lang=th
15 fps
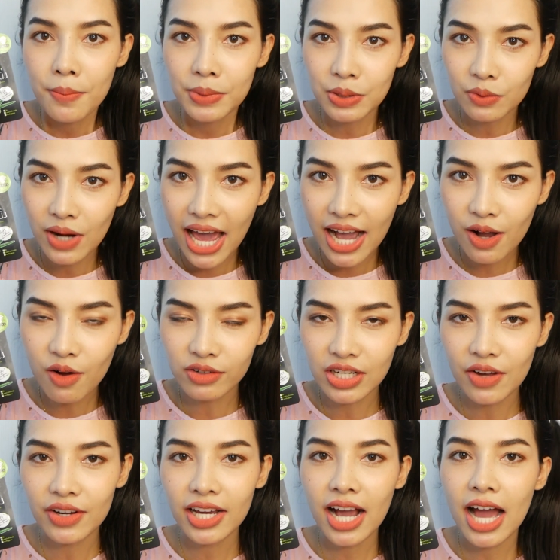ผิวหน้าของ
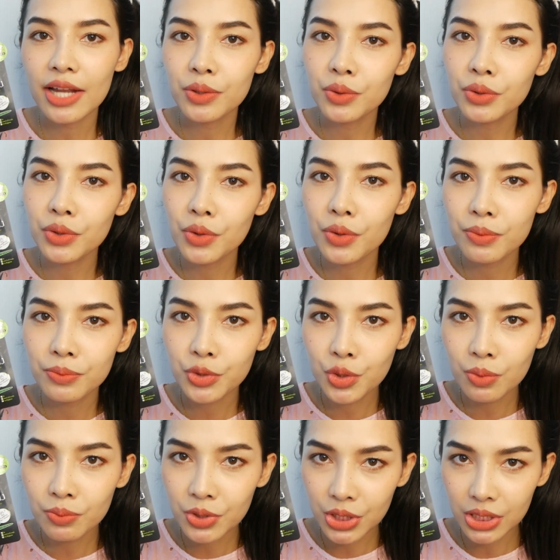เรานะคะดูนุ่ม
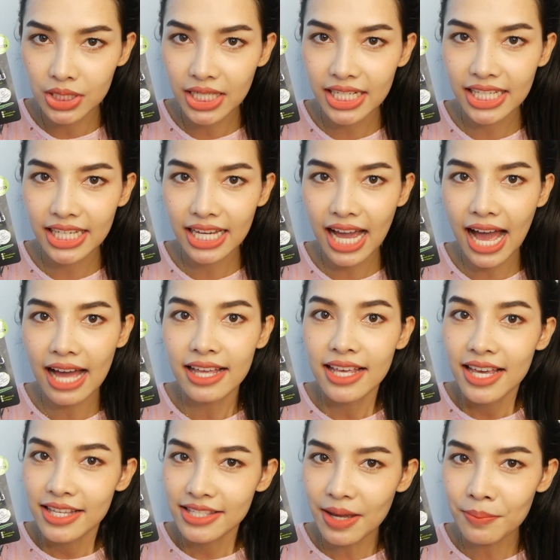ชุ่มชื้นนั่นเองค่ะ
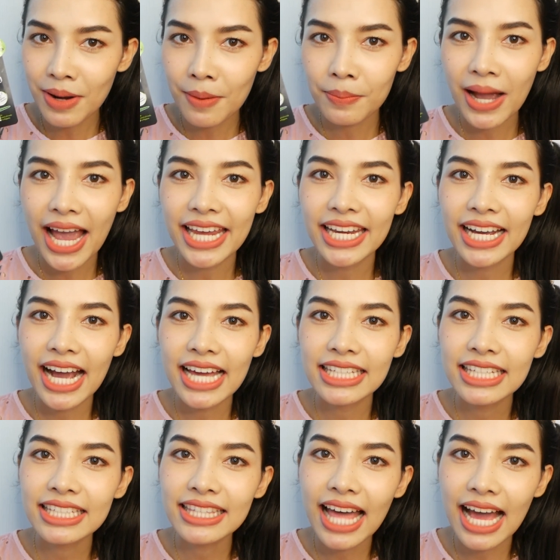สำหรับใครนะคะ
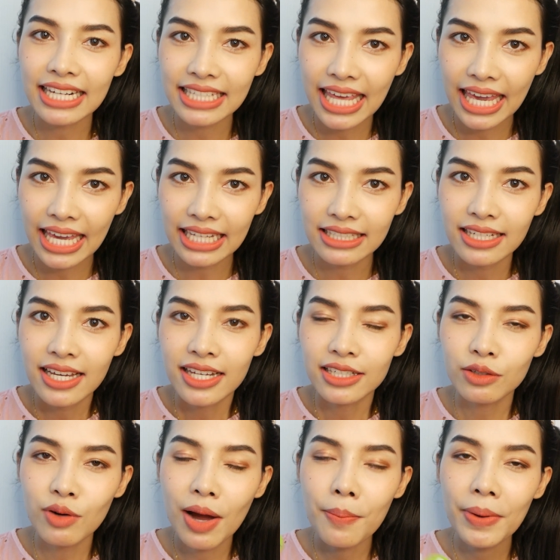ที่ตากแดดห
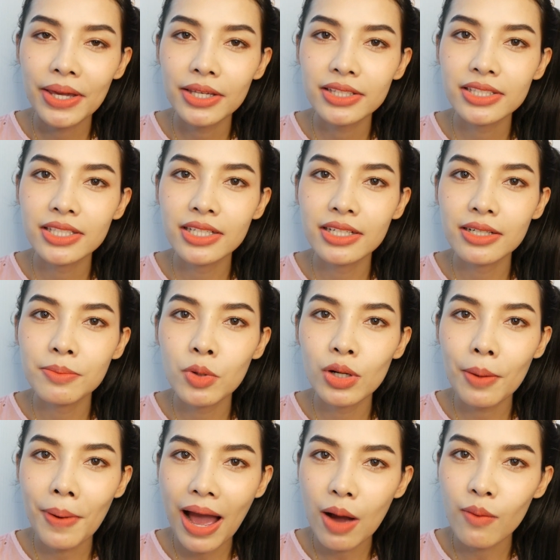รือว่าไปเจอม
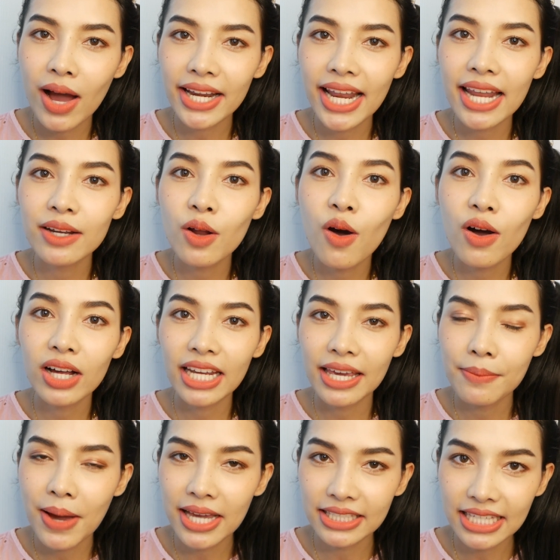ลภาวะด้านนอกอะไร
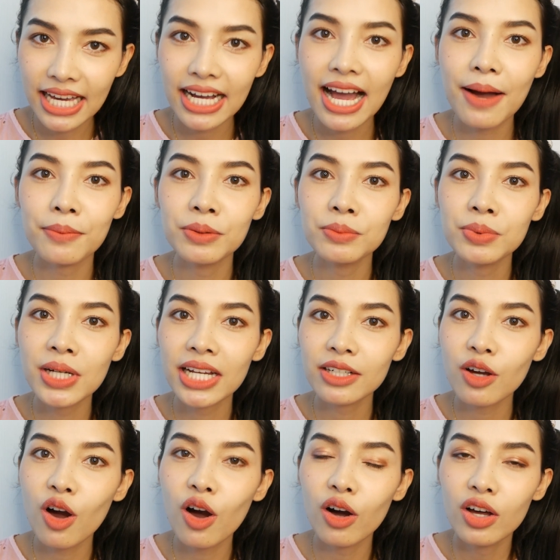มาอย่างเงี้ยค่ะเพื่อ
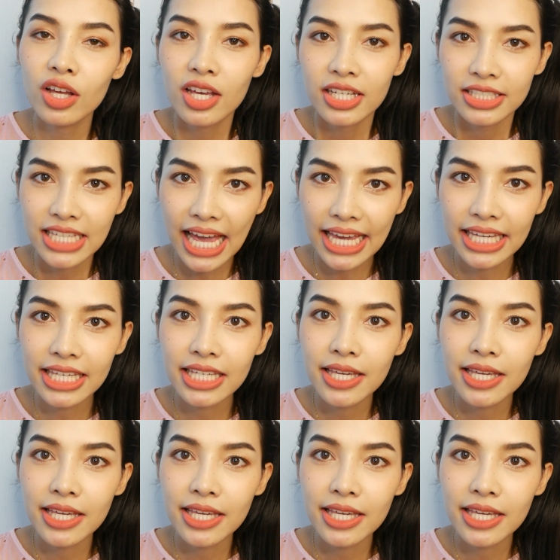นๆก็ใช้